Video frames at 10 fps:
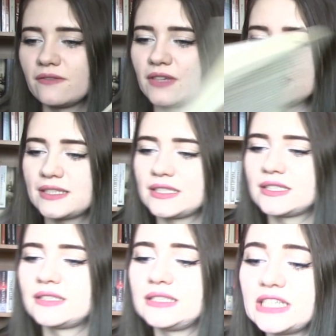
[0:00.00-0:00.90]
Więc
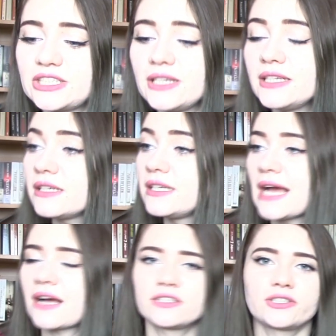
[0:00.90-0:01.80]
jeżeli
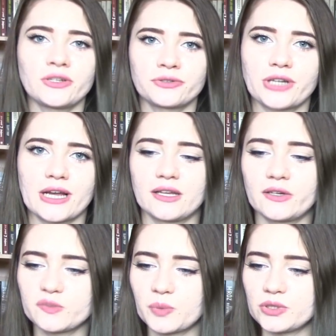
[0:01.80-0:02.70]
jakaś książka,
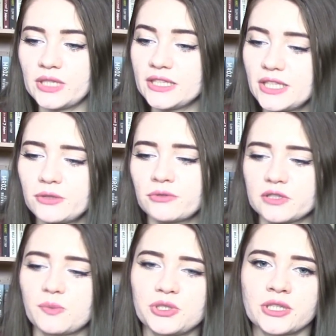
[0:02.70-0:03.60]
jej tytuł
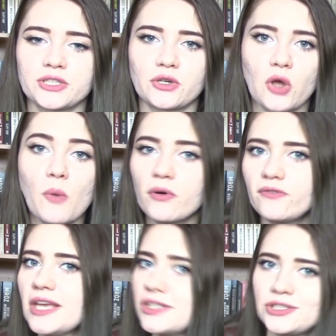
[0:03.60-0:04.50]
rozpoczyna się od
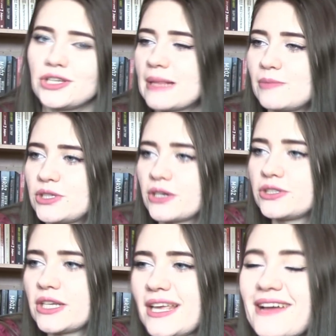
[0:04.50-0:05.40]
opowieści albo
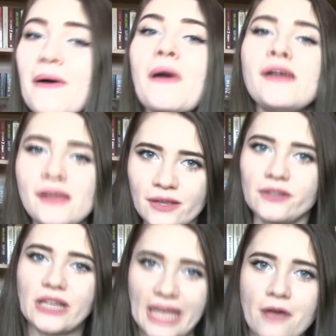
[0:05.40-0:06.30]
czegoś takiego,
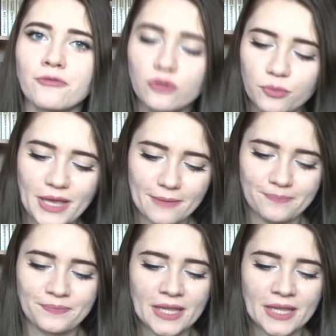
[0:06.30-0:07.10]
to ja ją kupię.